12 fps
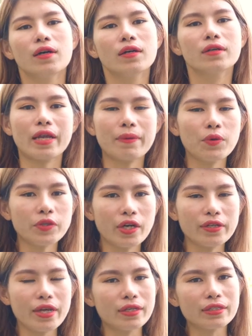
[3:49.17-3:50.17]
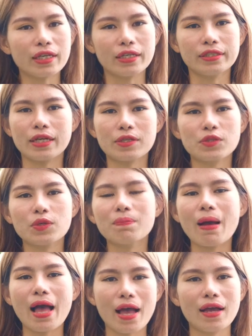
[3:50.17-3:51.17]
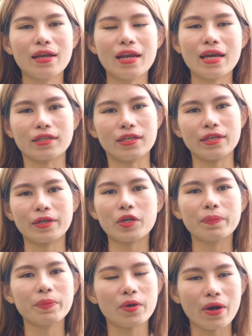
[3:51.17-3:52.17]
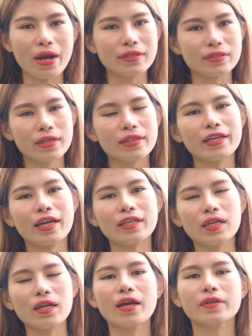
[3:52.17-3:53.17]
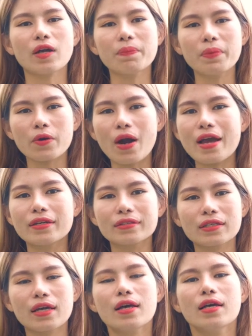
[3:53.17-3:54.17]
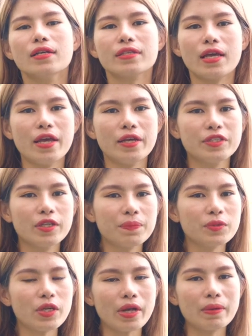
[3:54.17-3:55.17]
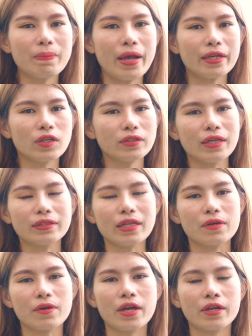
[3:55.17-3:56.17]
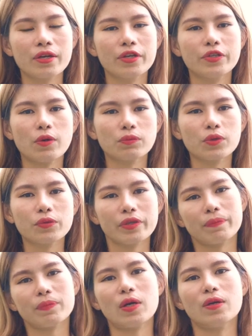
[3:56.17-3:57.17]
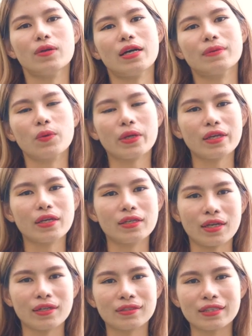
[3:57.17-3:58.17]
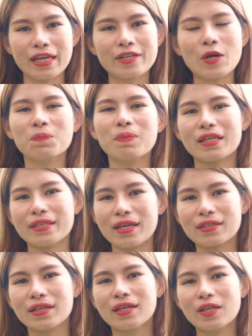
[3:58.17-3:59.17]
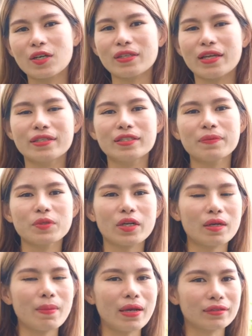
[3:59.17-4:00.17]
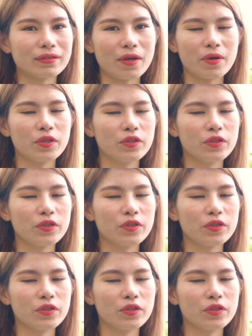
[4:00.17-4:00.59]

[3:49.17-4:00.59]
Phần đang muốn nói đến kỹ năng số 3 là kỹ năng copyright. Tiếng Anh nó là copyright sẽ giúp cho các bạn có thể tạo ra dòng thu nhập gọi là một cái kỹ năng tay không bắt giặc có thể giúp cho các bạn tạo ra